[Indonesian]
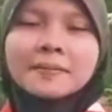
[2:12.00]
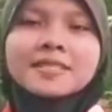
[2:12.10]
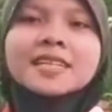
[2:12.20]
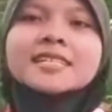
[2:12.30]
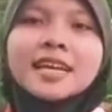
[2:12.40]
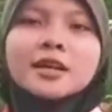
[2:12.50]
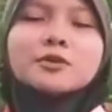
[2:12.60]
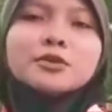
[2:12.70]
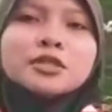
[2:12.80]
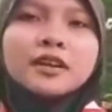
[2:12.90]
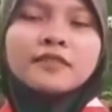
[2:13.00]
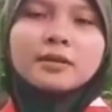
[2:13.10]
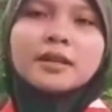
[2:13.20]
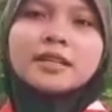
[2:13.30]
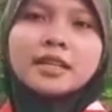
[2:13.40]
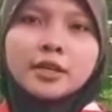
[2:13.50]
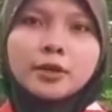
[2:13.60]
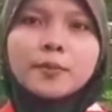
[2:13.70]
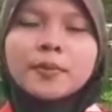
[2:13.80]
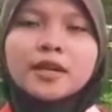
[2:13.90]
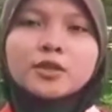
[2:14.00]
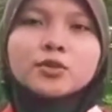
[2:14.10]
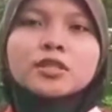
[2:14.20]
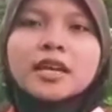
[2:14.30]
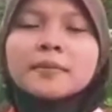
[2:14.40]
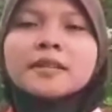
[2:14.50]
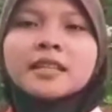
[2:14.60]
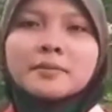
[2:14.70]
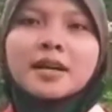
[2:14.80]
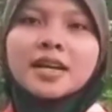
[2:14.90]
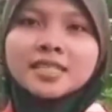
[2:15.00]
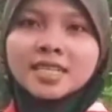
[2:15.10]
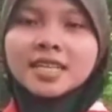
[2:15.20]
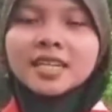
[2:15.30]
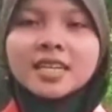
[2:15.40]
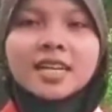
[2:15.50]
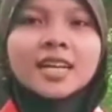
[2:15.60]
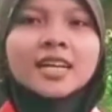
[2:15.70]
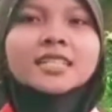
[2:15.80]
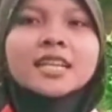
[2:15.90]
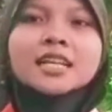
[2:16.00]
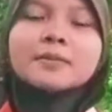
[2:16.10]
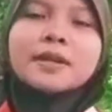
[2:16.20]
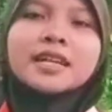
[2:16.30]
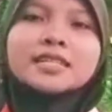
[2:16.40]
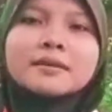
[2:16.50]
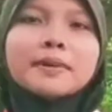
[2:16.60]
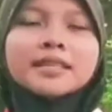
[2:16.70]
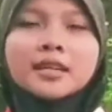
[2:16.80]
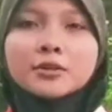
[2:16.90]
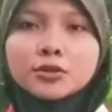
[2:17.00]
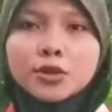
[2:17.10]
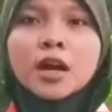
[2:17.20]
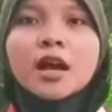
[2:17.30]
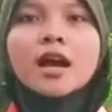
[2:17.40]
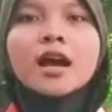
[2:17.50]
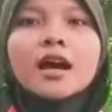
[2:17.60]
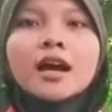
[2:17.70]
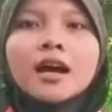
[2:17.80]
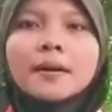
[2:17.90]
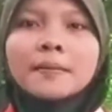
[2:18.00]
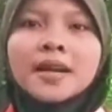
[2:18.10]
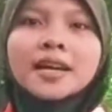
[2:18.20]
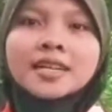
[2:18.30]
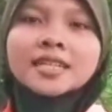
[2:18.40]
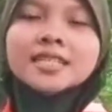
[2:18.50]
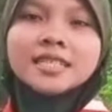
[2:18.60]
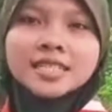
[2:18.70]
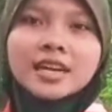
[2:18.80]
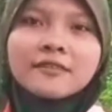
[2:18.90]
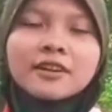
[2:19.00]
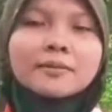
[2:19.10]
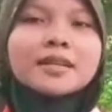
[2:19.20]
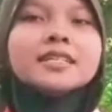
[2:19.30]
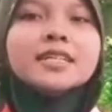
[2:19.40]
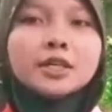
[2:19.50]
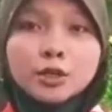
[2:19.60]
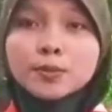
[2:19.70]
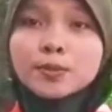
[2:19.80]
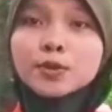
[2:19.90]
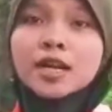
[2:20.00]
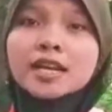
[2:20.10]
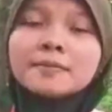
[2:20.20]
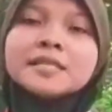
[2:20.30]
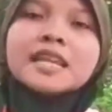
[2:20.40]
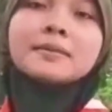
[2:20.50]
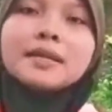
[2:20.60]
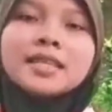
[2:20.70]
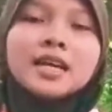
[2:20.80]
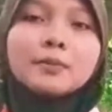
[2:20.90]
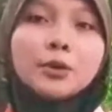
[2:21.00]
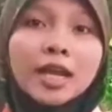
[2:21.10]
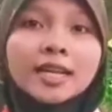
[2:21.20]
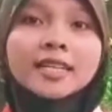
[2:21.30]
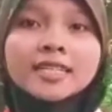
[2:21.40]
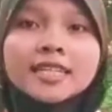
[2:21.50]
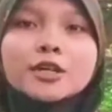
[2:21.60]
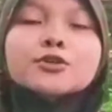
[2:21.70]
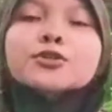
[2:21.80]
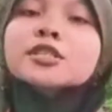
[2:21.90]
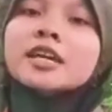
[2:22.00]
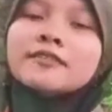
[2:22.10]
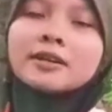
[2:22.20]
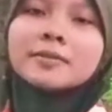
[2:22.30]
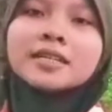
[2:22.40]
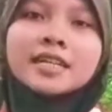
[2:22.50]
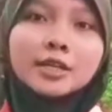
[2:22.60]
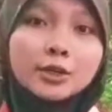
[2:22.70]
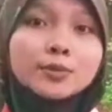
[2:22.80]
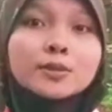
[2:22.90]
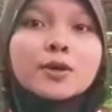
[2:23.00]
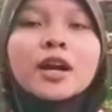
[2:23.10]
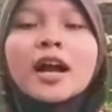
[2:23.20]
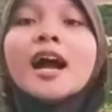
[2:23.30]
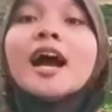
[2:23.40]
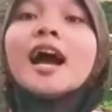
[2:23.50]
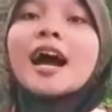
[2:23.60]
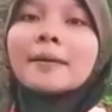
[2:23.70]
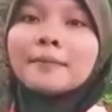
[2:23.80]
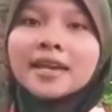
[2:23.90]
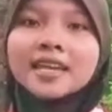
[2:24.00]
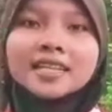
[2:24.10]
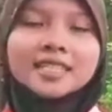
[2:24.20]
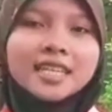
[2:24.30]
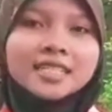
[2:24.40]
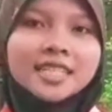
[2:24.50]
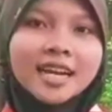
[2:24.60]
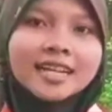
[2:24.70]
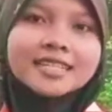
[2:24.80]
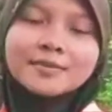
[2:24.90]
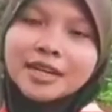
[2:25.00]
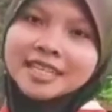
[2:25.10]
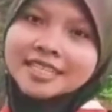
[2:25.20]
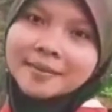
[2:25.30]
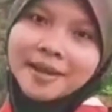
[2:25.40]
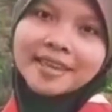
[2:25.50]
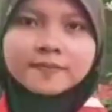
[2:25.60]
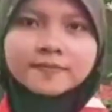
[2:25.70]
Asal saya untuk Zafran Mandiri Group, yaitu saya berterima kasih karena telah diberi kesempatan untuk prakerin di Zafran Mandiri Group kurang lebih selama tiga bulan dan untuk Zafran Mandiri Group semoga apa yang dicita-citakan semoga tercapai.